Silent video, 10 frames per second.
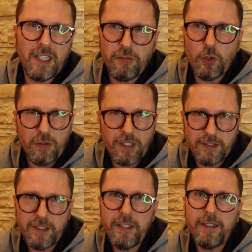говно
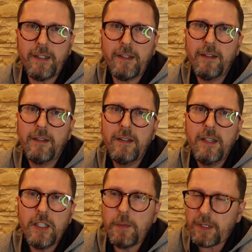вакцина,
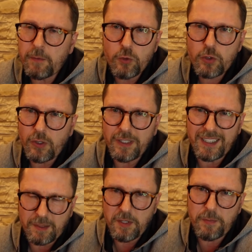не потому, что
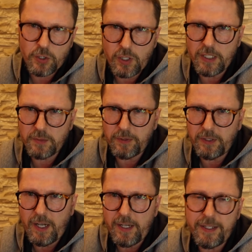она там не прошла
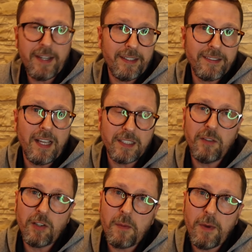испытаний, как
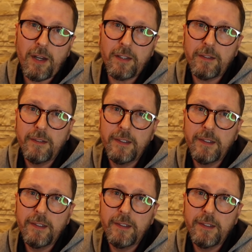рассказывал Роман,